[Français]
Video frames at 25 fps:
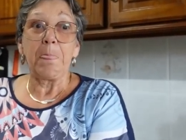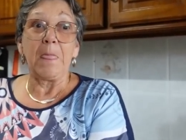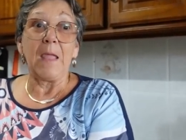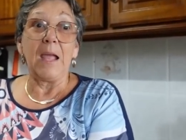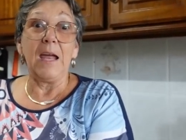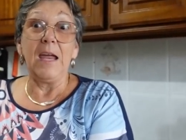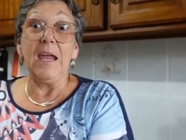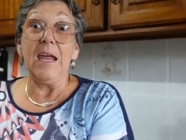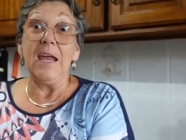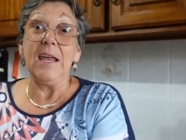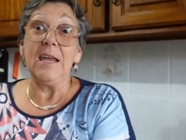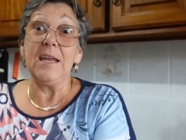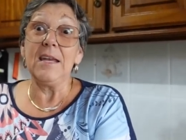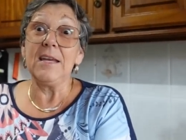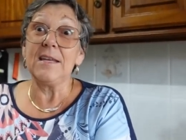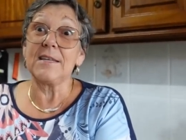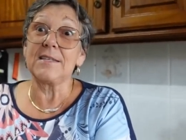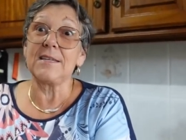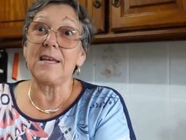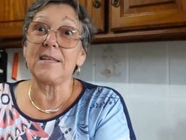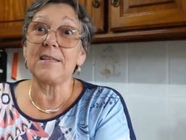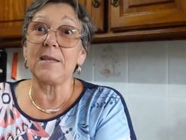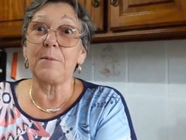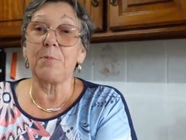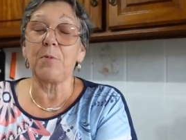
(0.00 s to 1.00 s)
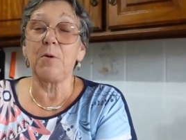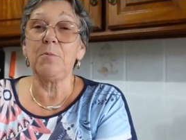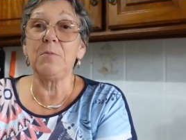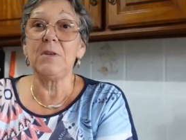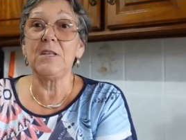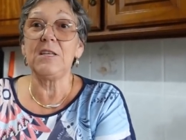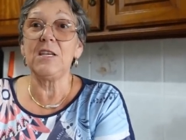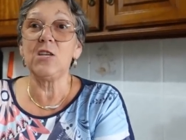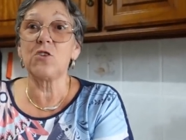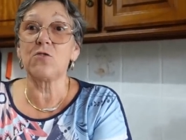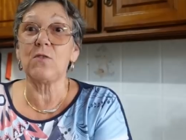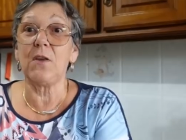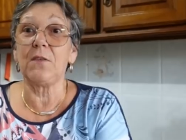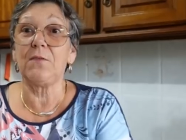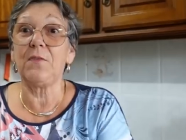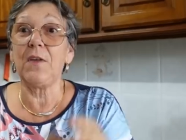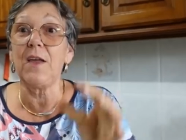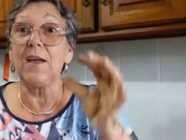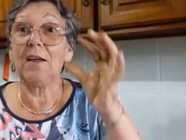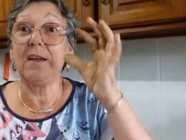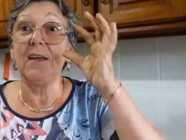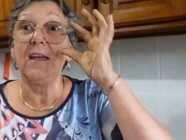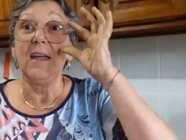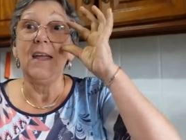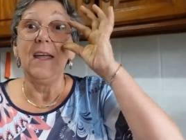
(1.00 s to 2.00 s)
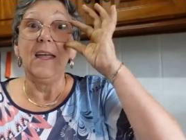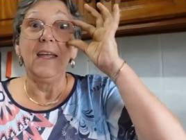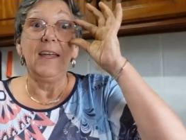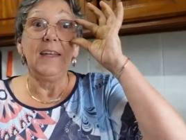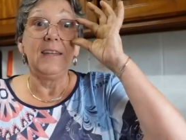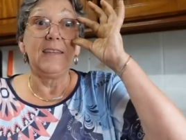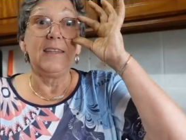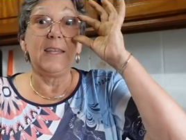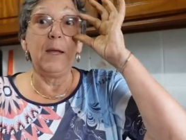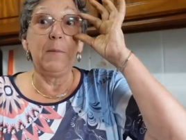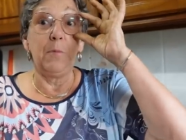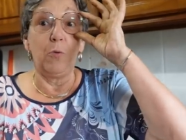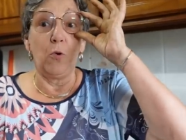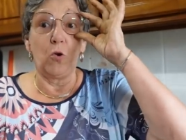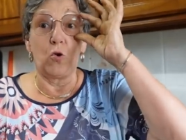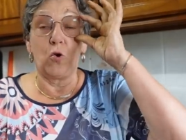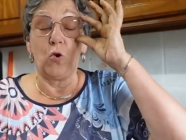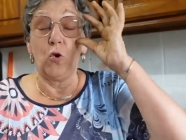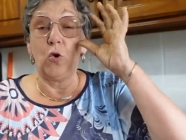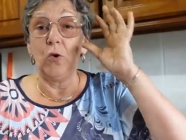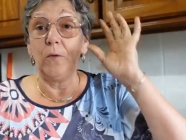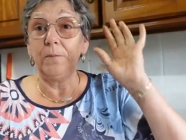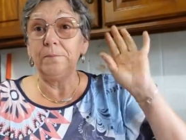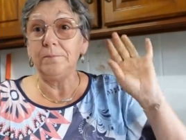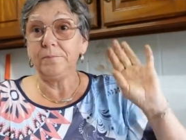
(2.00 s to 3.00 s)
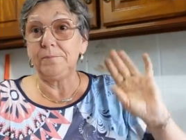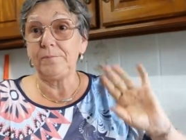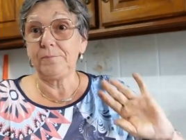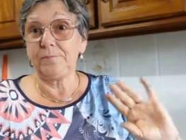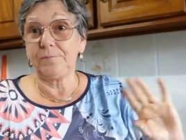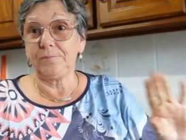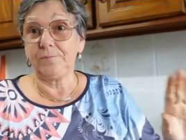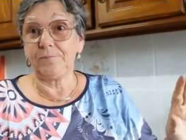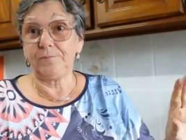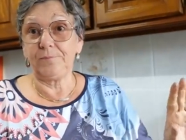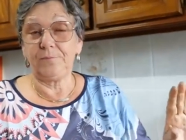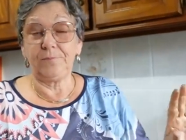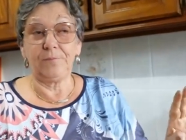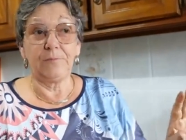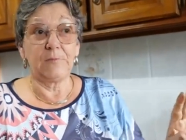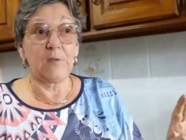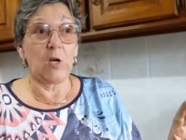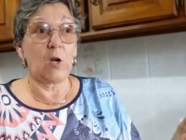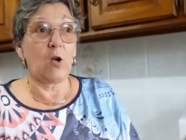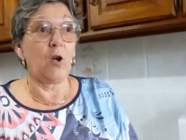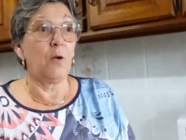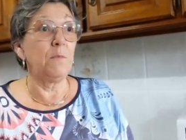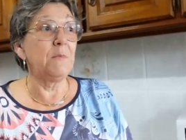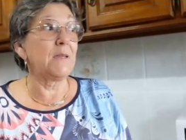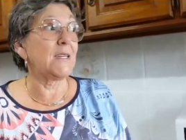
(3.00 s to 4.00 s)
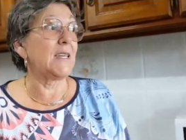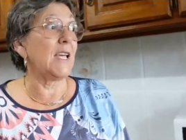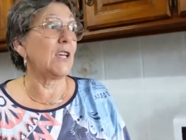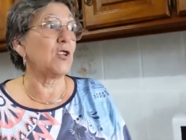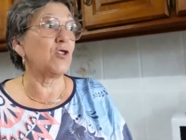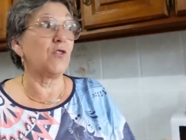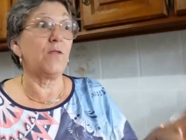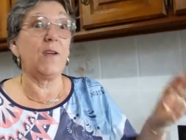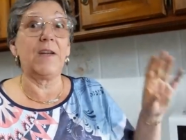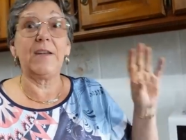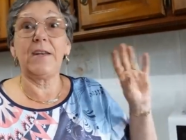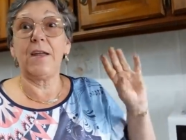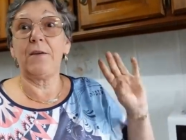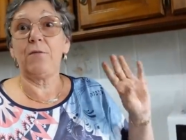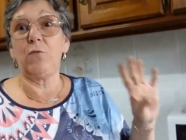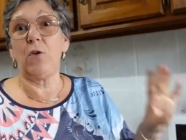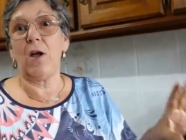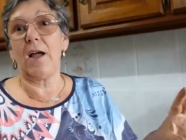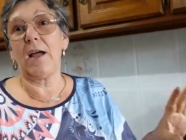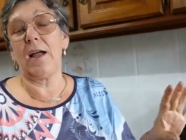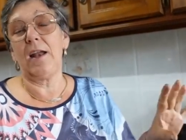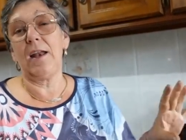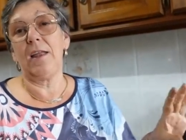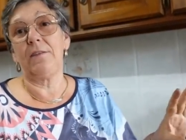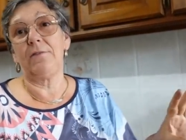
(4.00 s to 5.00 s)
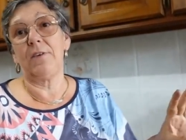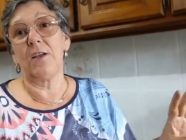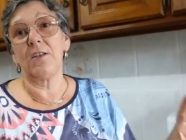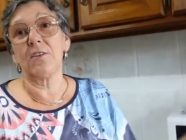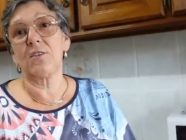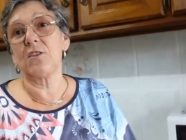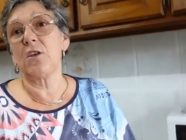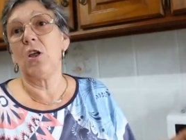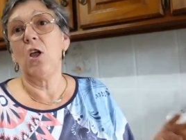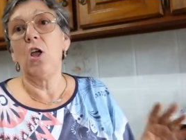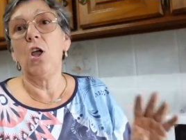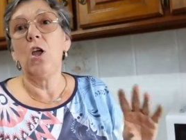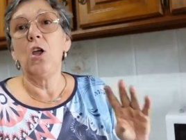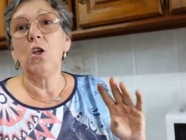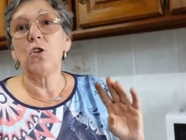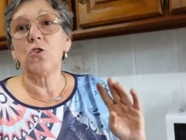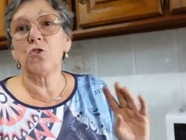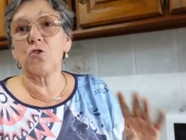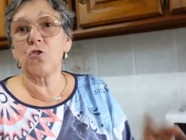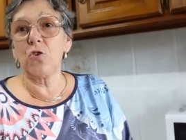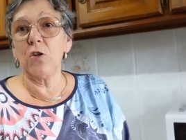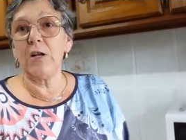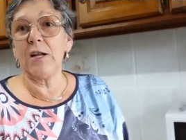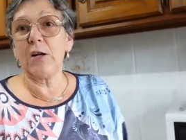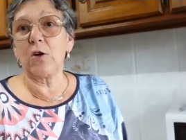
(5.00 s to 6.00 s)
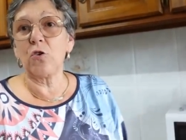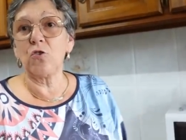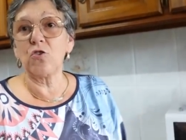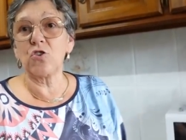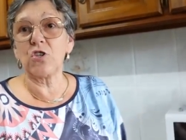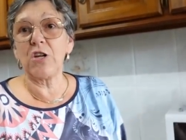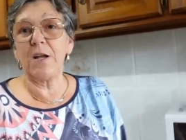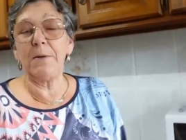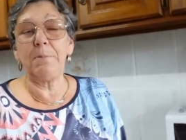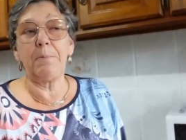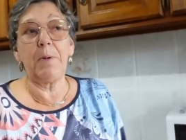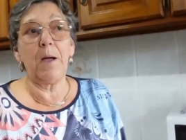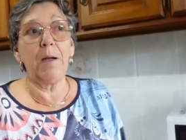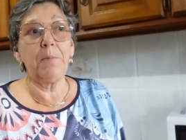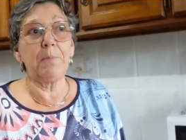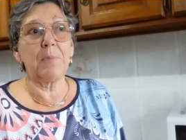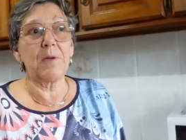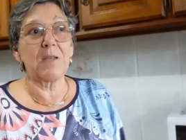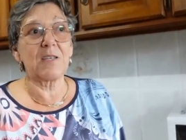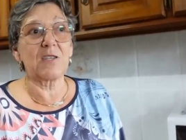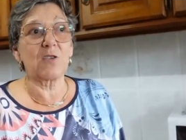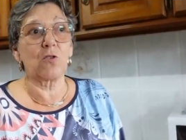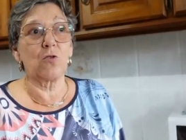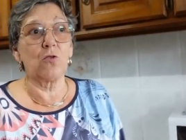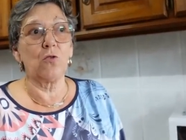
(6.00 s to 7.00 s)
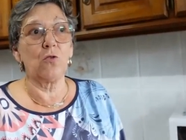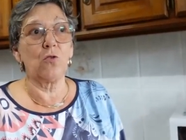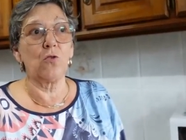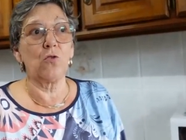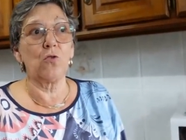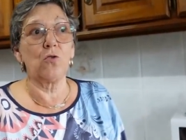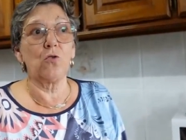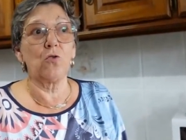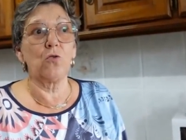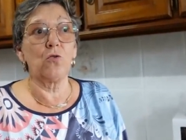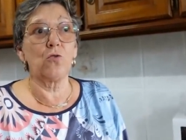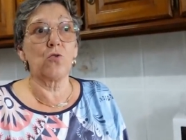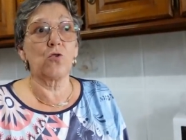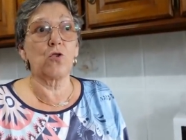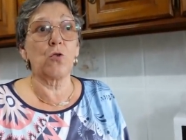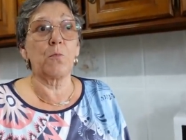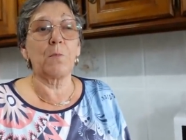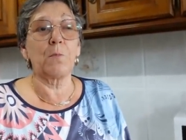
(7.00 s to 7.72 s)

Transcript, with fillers: Et cet après-midi, je vais faire des bocaux. Comme ça, je vais en avoir à l'avance. Je ne les congèle pas parce que je